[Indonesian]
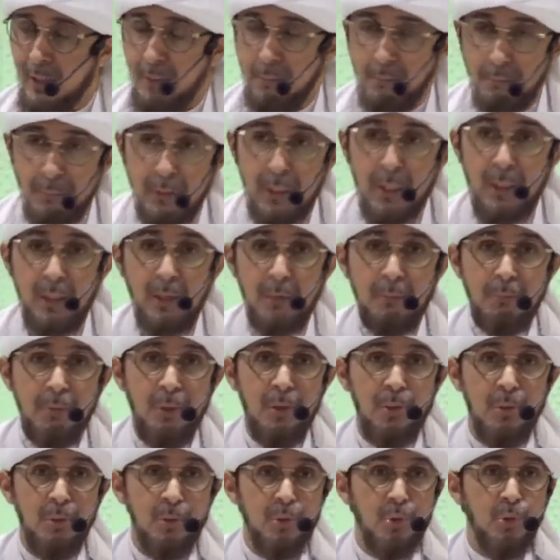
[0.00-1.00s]
bila
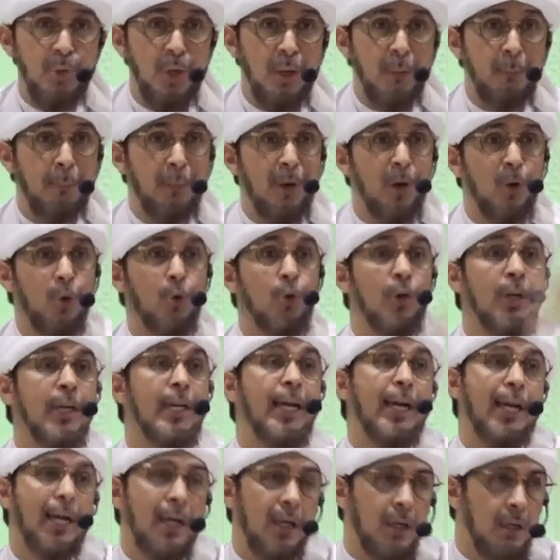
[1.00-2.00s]
bertujuan
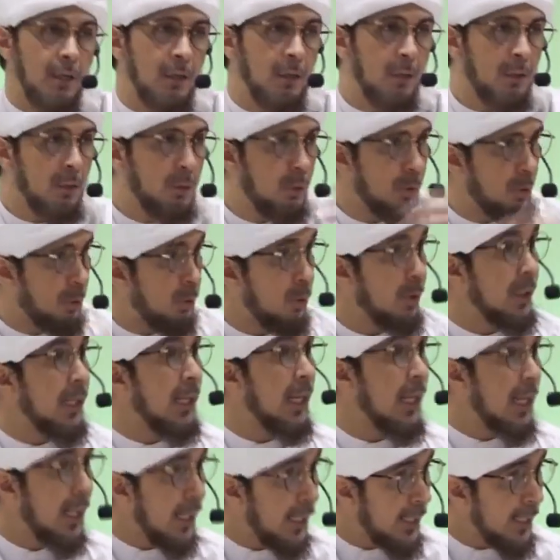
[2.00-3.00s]
mengundang
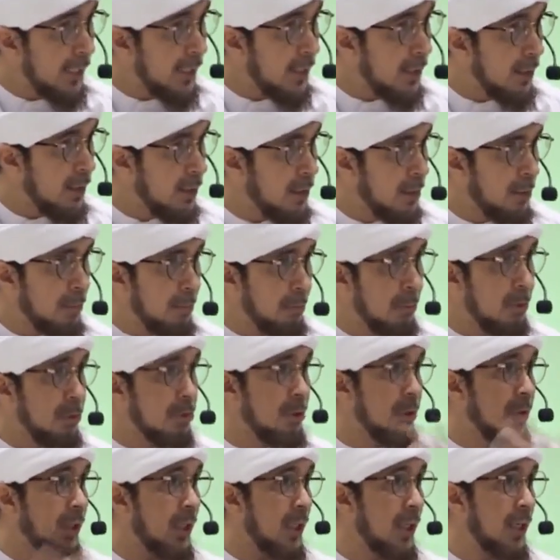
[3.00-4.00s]
orang lain
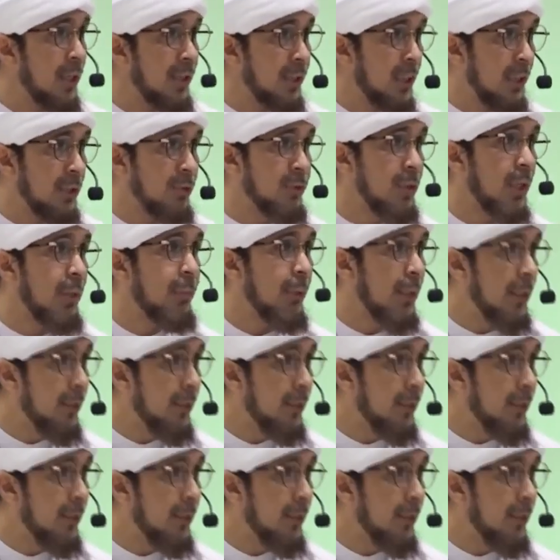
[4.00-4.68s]
bersedekah yang sama.